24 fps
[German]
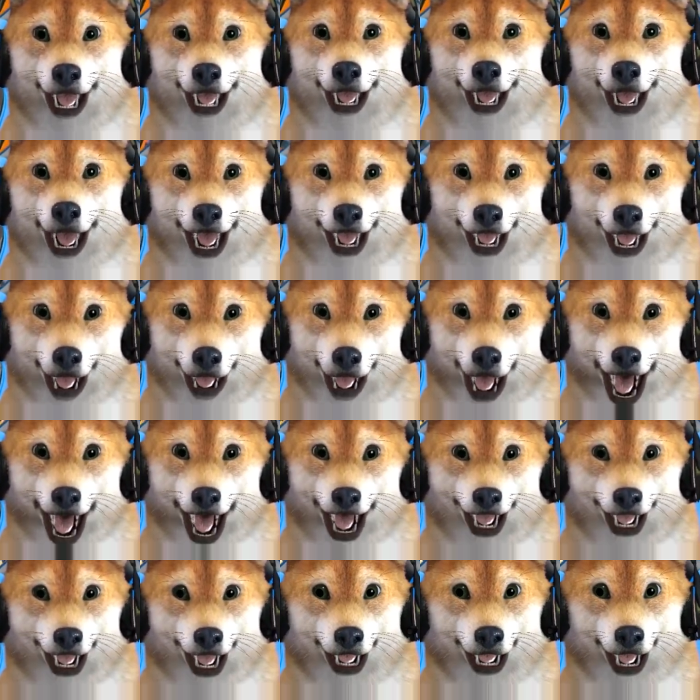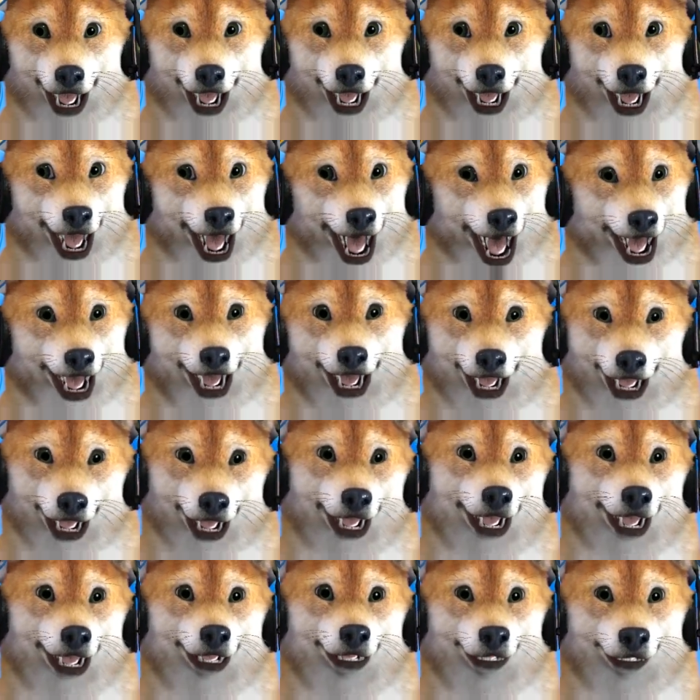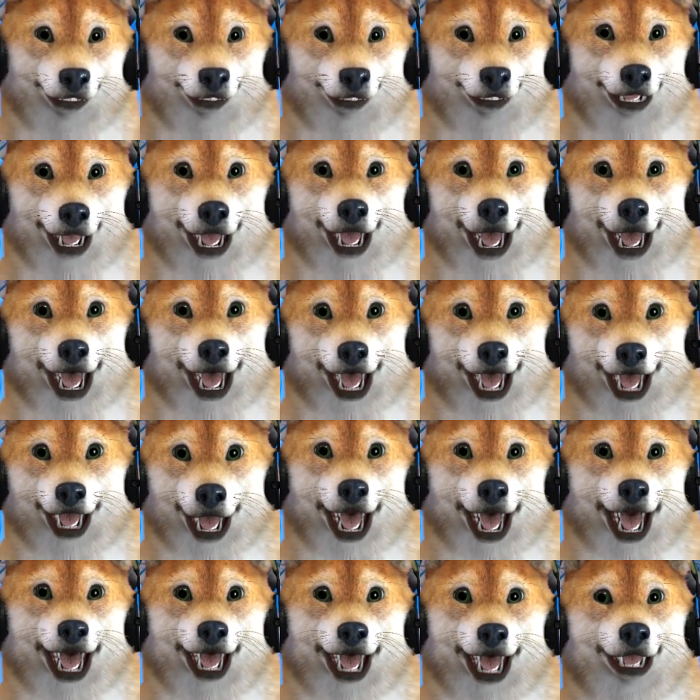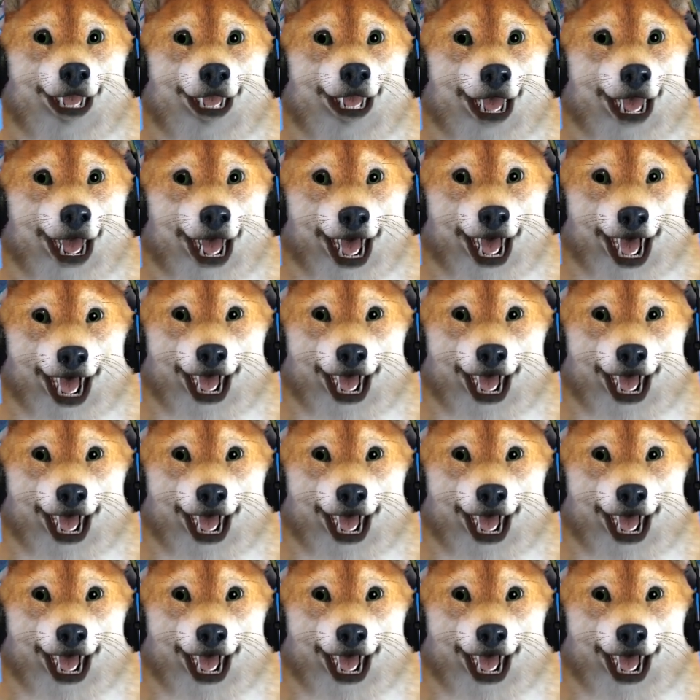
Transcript: So, steigen wir mal ein in den schönen Schlitten. So, schauen wir mal. Äh.